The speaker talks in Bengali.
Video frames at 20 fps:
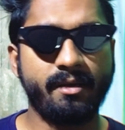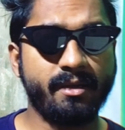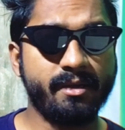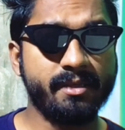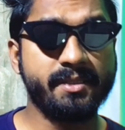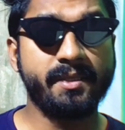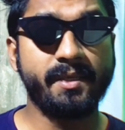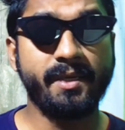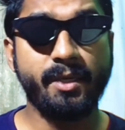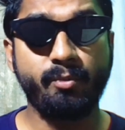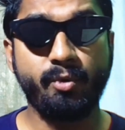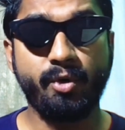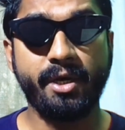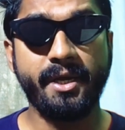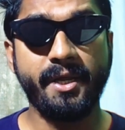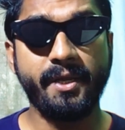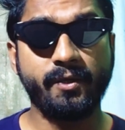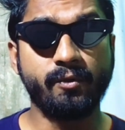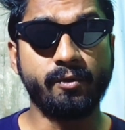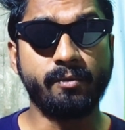আসসালামু
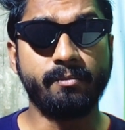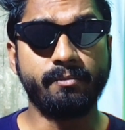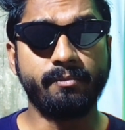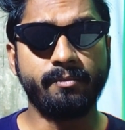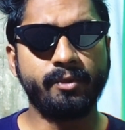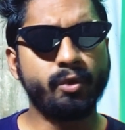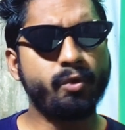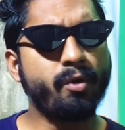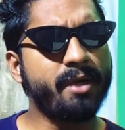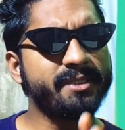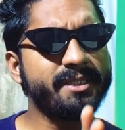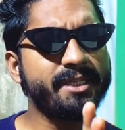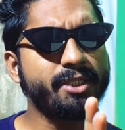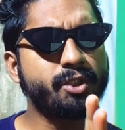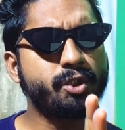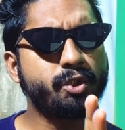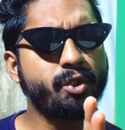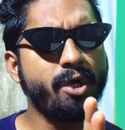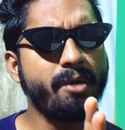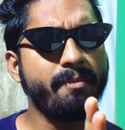আলাইকুম দু হাজার
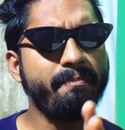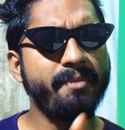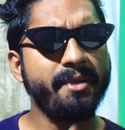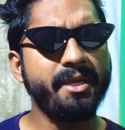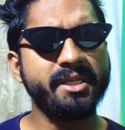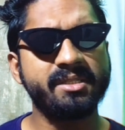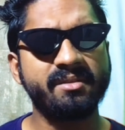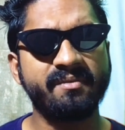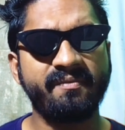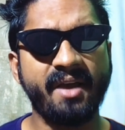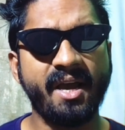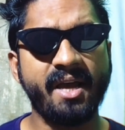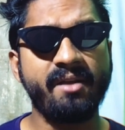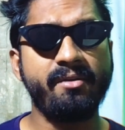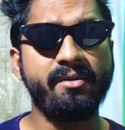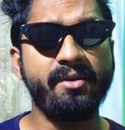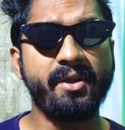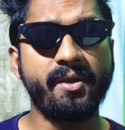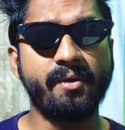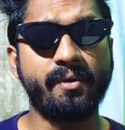চব্বিশ
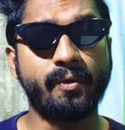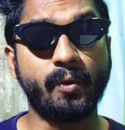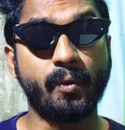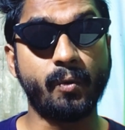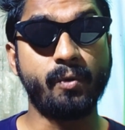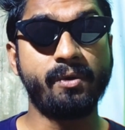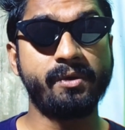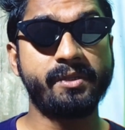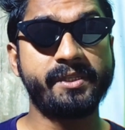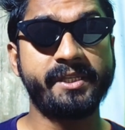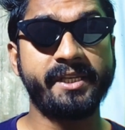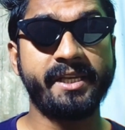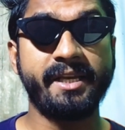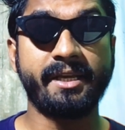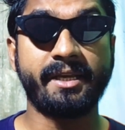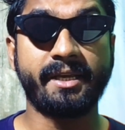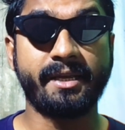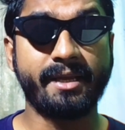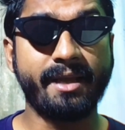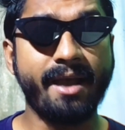ভ্যালন্ডিওর উঠছে
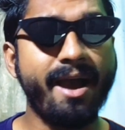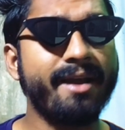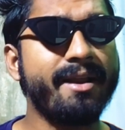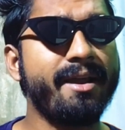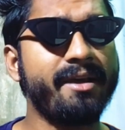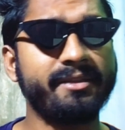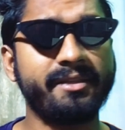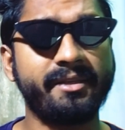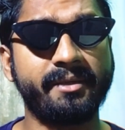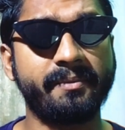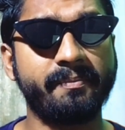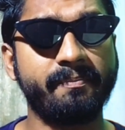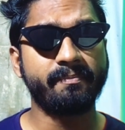কার হাতে